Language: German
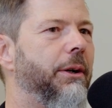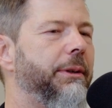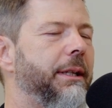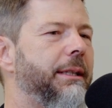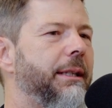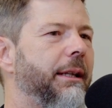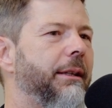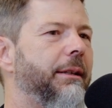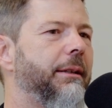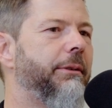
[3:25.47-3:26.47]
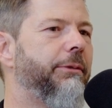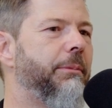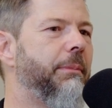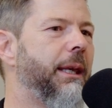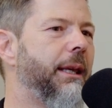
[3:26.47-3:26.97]
Und das sind
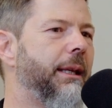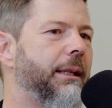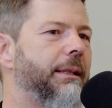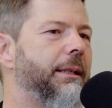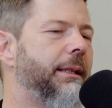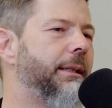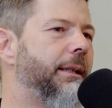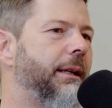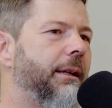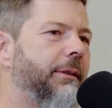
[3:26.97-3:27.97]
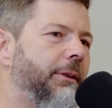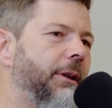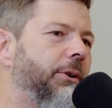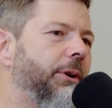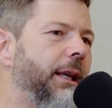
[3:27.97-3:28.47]
für mich sind diese
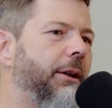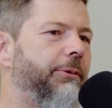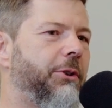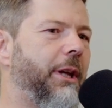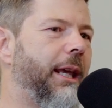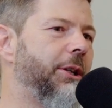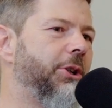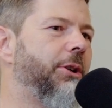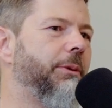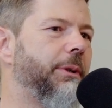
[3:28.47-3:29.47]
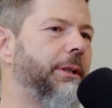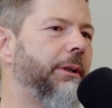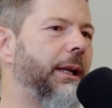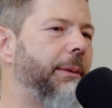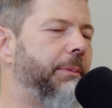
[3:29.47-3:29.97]
Theory of Change, was da,
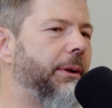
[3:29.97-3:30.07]
da gibt.